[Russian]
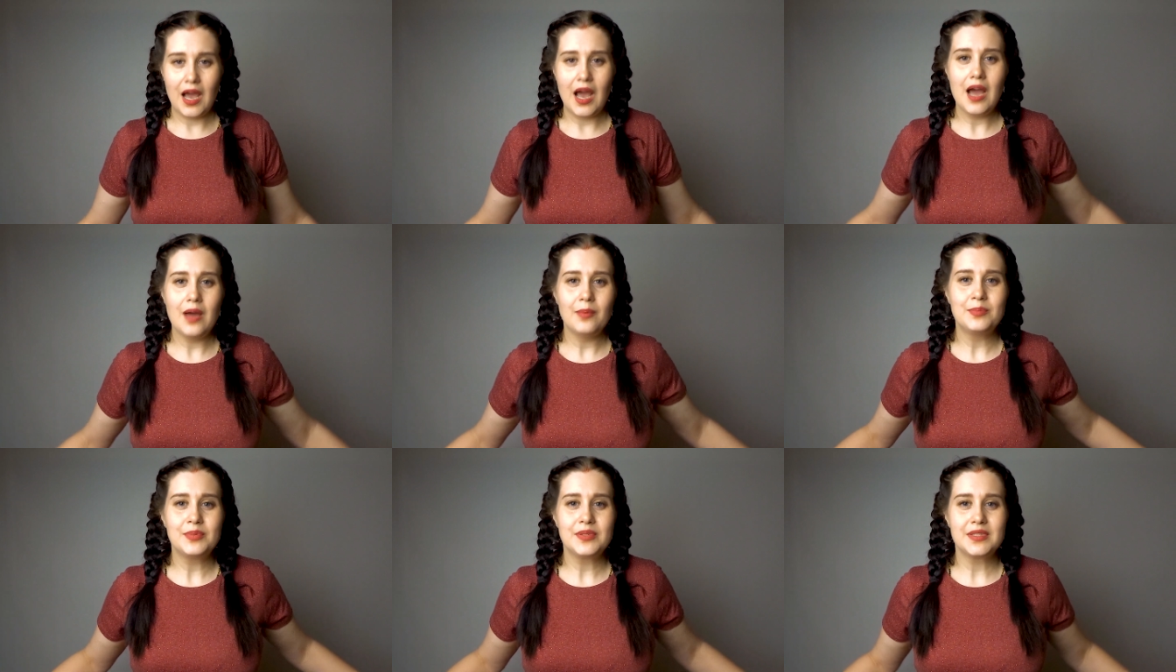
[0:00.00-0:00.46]

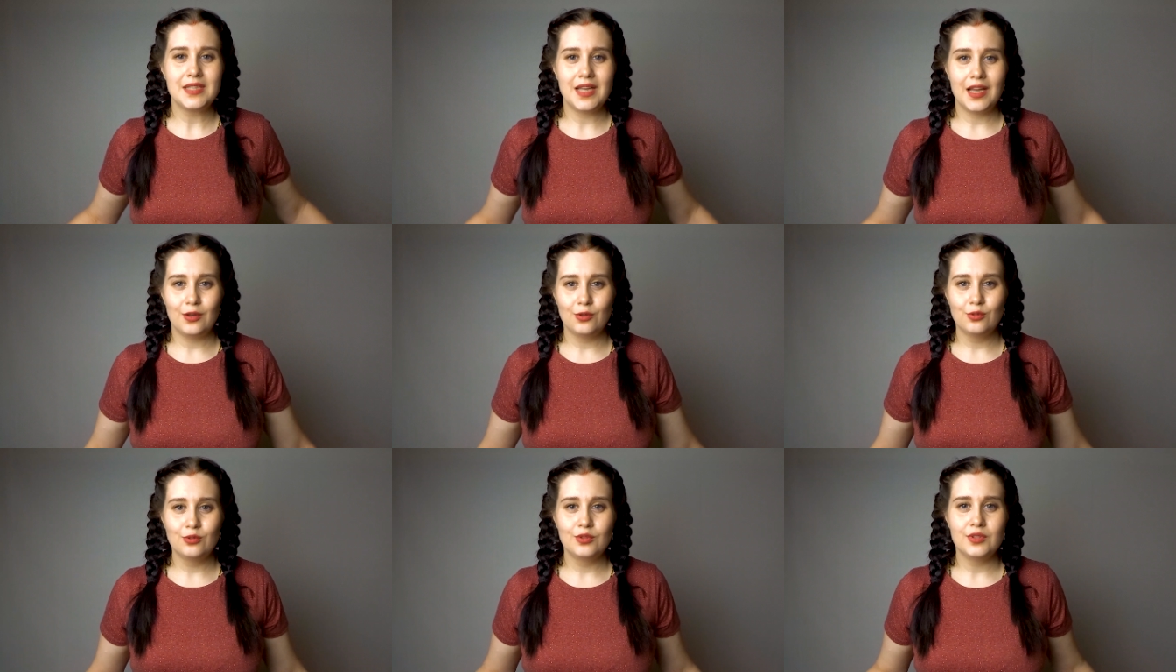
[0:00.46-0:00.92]

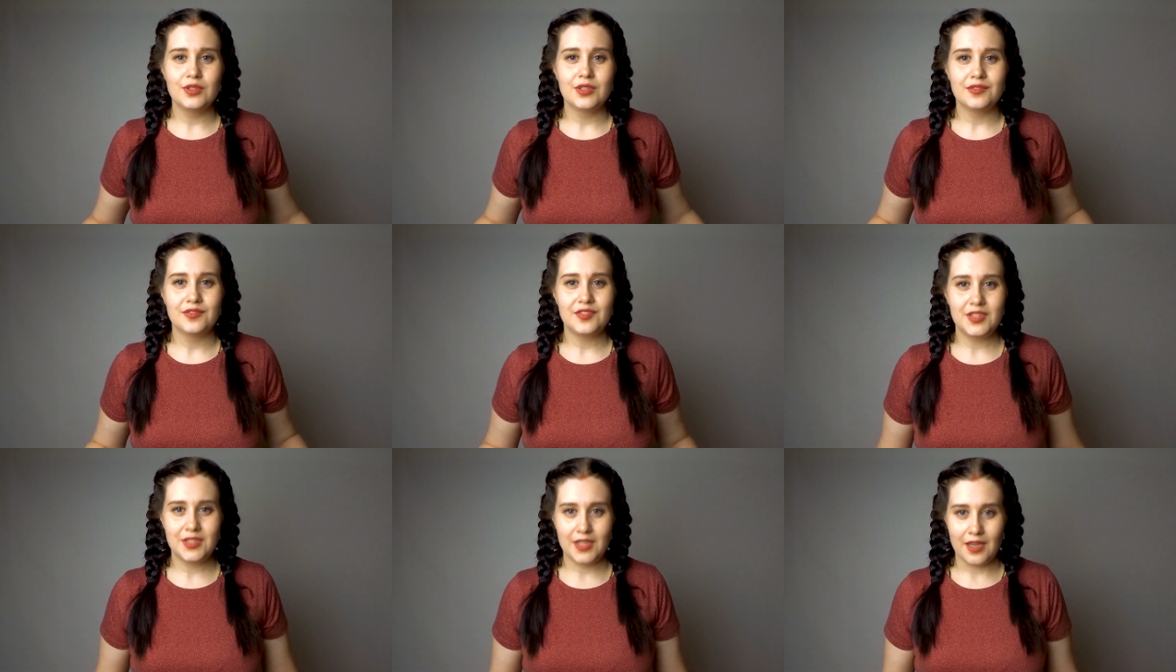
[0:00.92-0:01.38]
Абсолютно
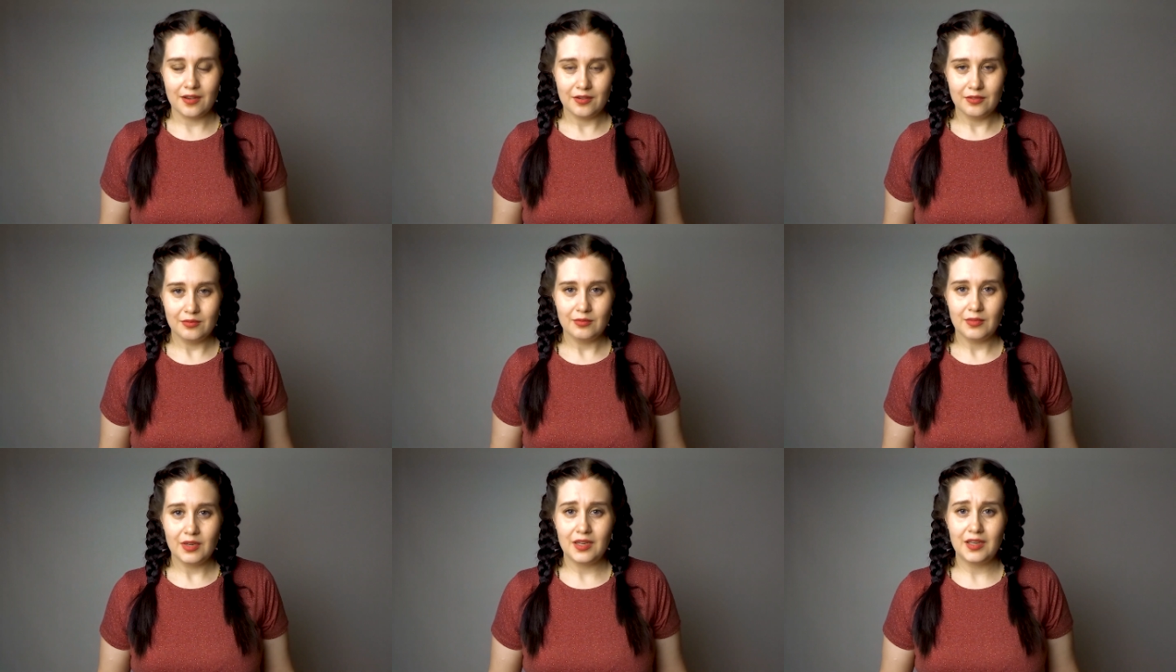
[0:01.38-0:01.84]
все.